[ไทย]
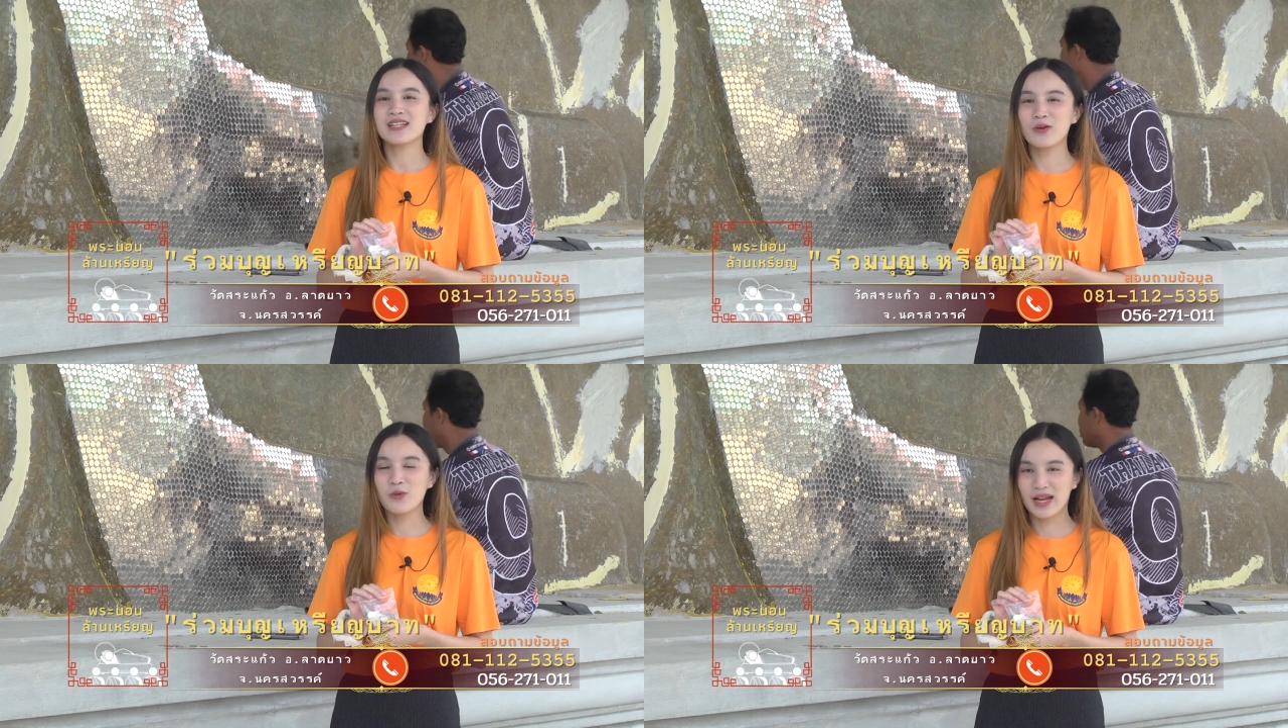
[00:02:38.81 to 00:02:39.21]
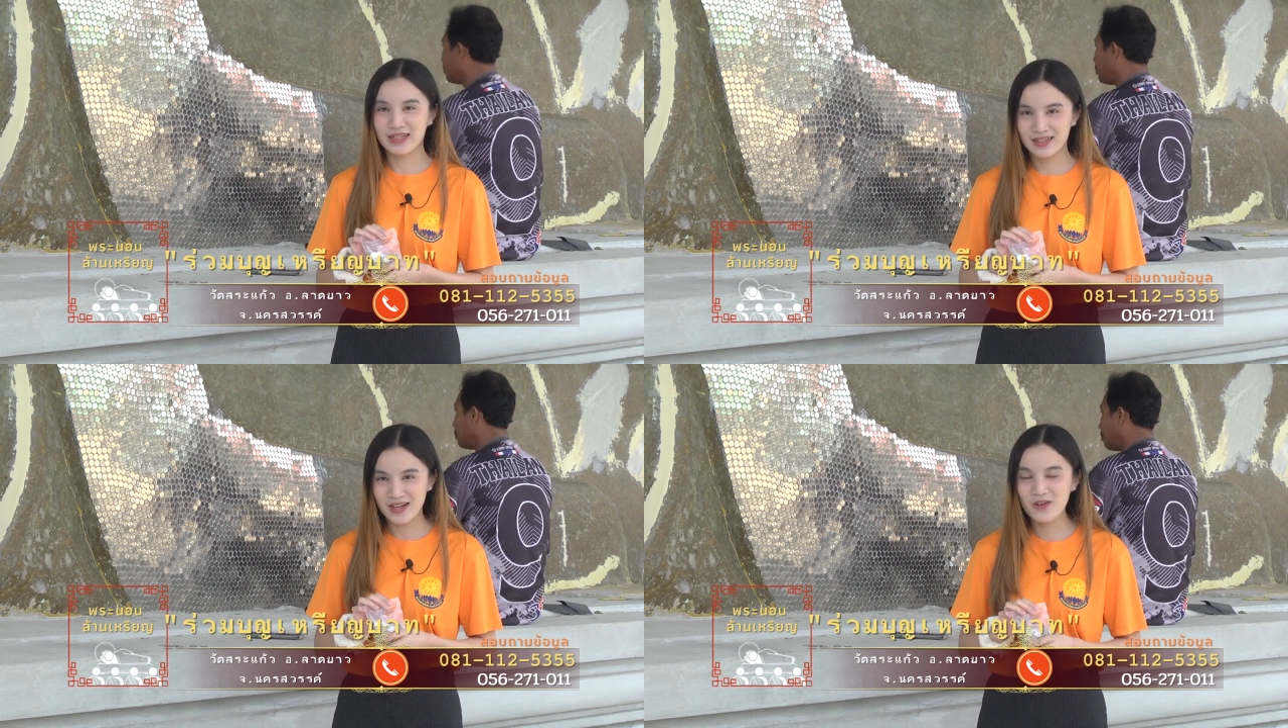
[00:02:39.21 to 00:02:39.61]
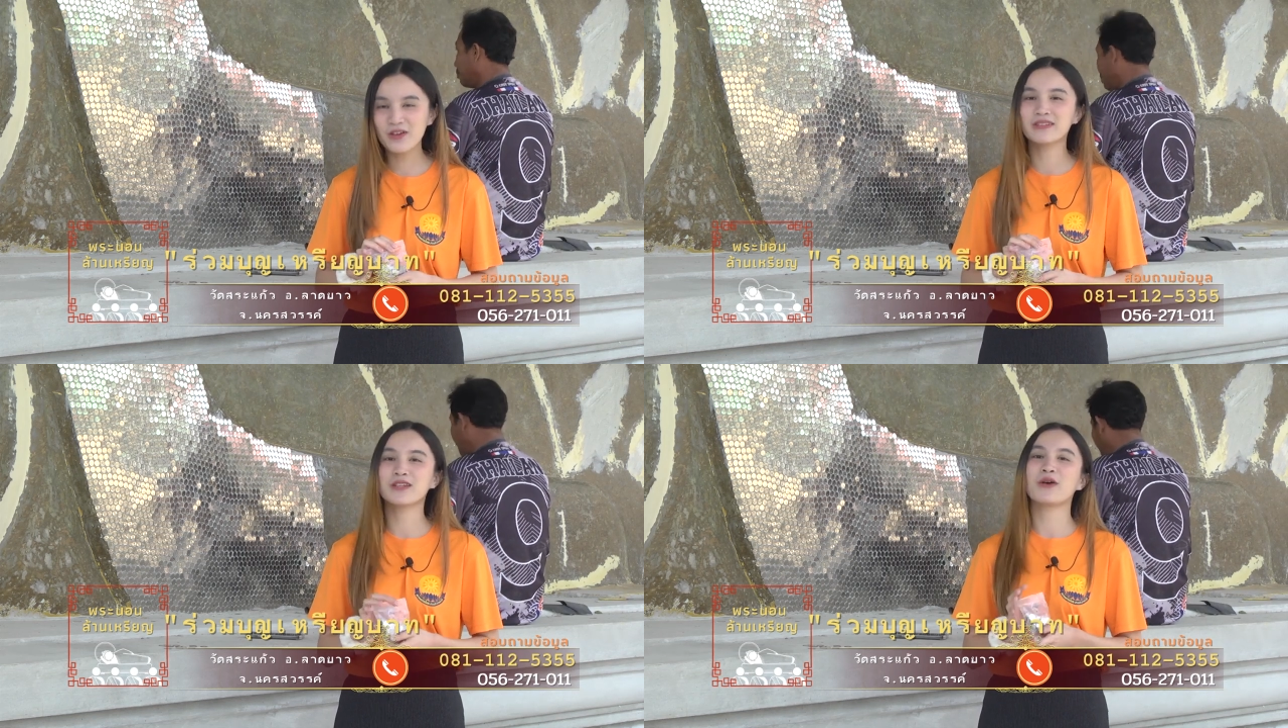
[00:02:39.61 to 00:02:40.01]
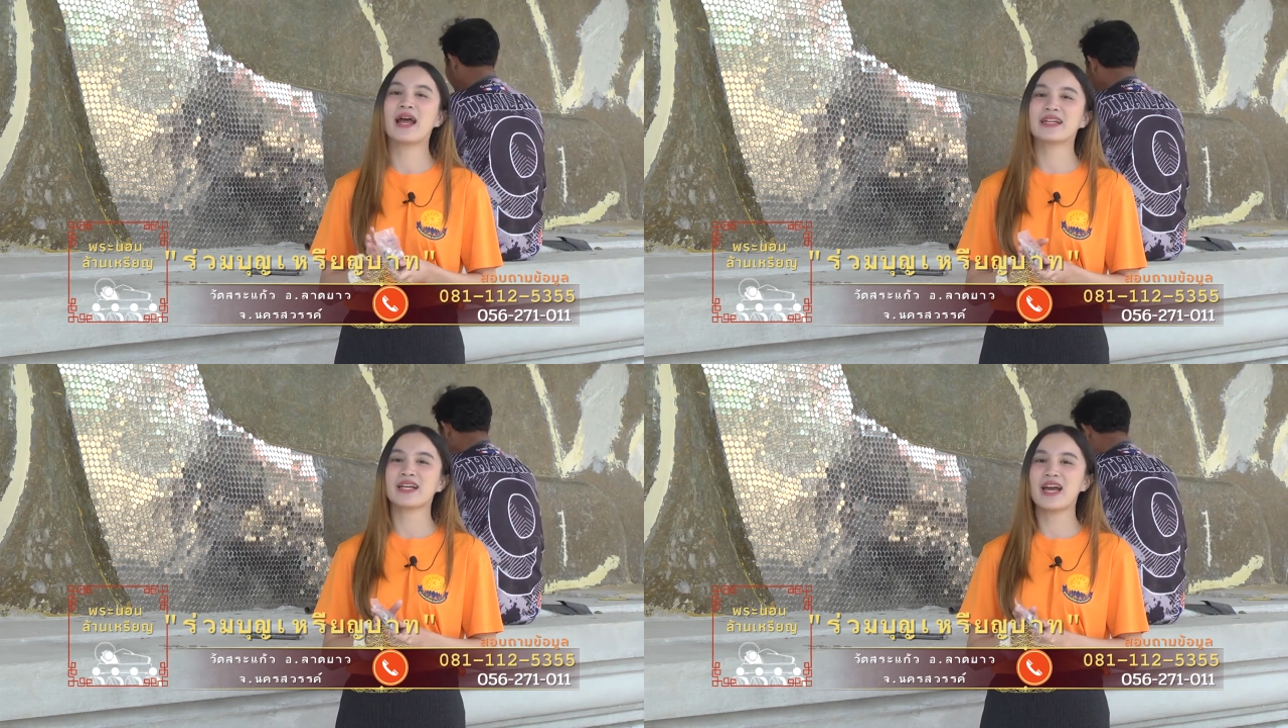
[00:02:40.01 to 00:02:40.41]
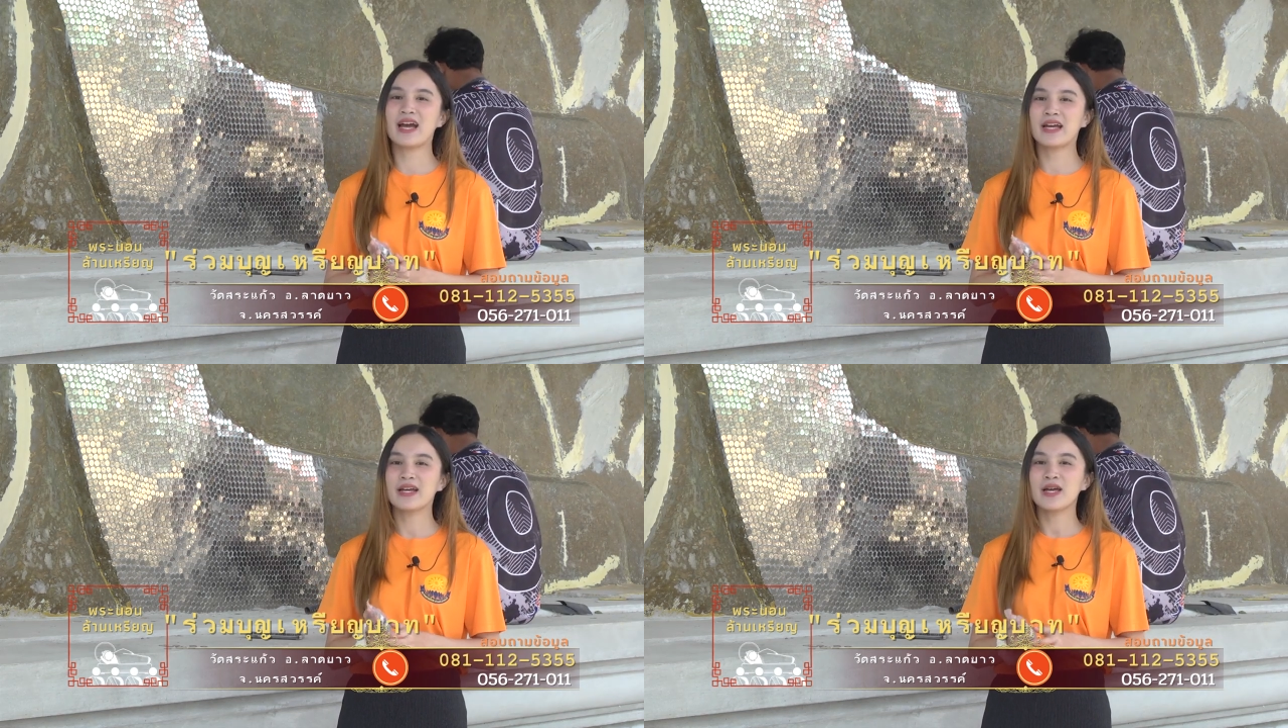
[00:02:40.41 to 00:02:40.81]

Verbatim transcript: จังหวัดนครสวรรค์ค่ะ